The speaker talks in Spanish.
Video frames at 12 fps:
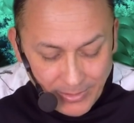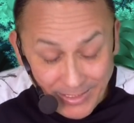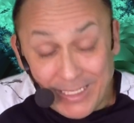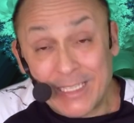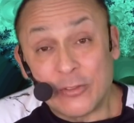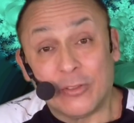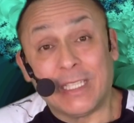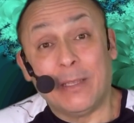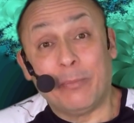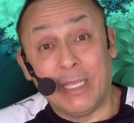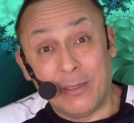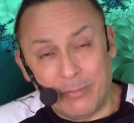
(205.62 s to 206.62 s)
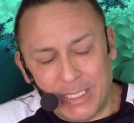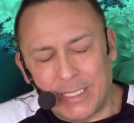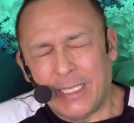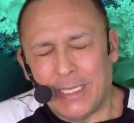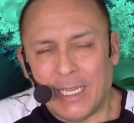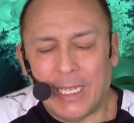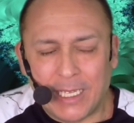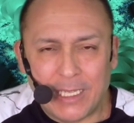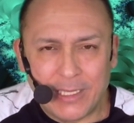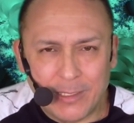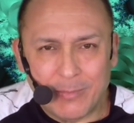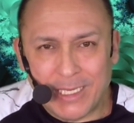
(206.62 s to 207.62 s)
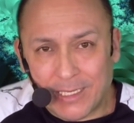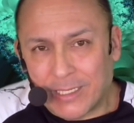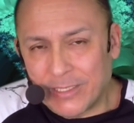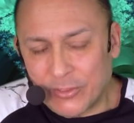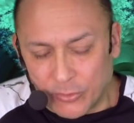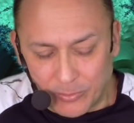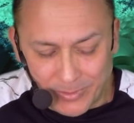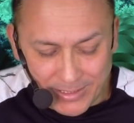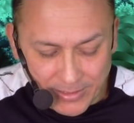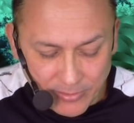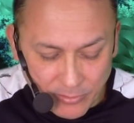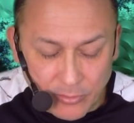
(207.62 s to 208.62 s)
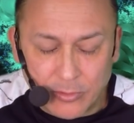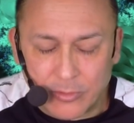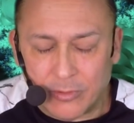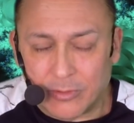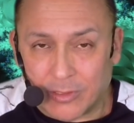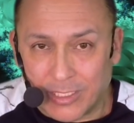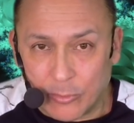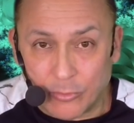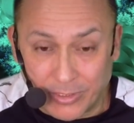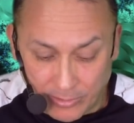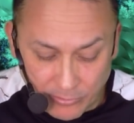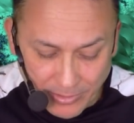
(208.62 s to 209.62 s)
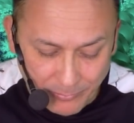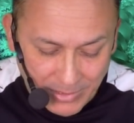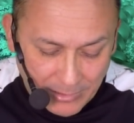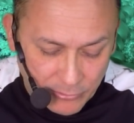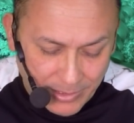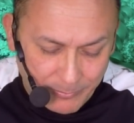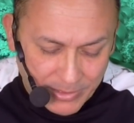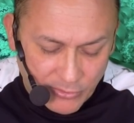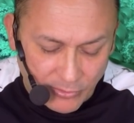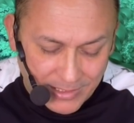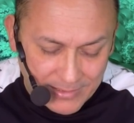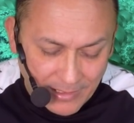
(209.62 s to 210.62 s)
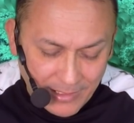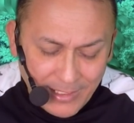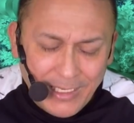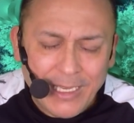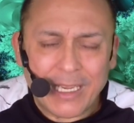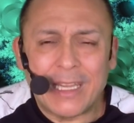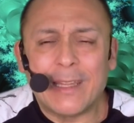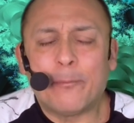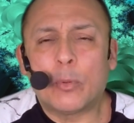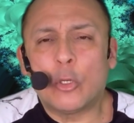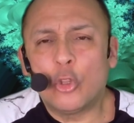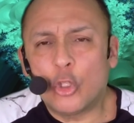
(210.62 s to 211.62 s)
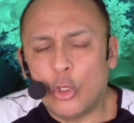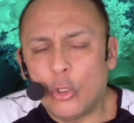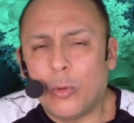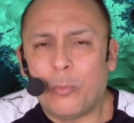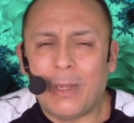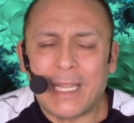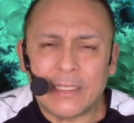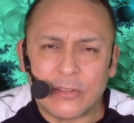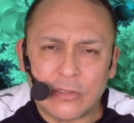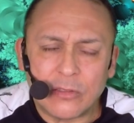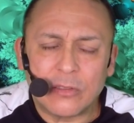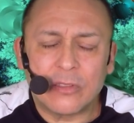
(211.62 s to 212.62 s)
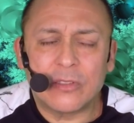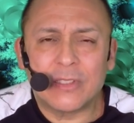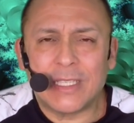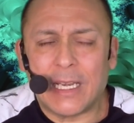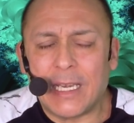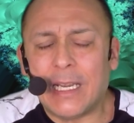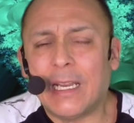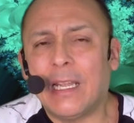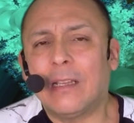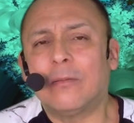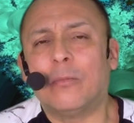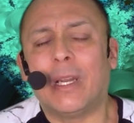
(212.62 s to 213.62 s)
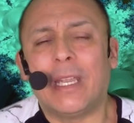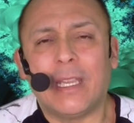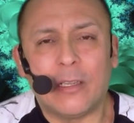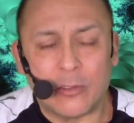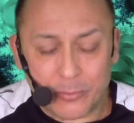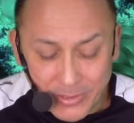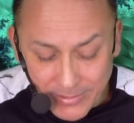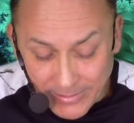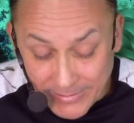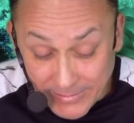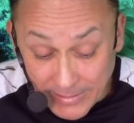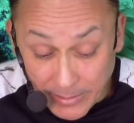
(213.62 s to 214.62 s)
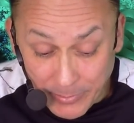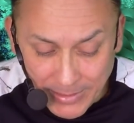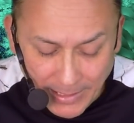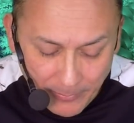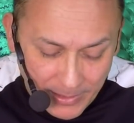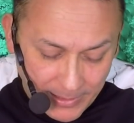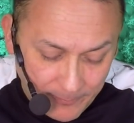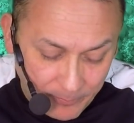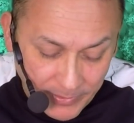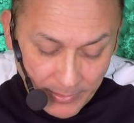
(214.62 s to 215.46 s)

Y eso te permitirá además resolver esto recurriendo también a otras personas. Que de pronto los plazos se alargan, bueno, pues es inevitable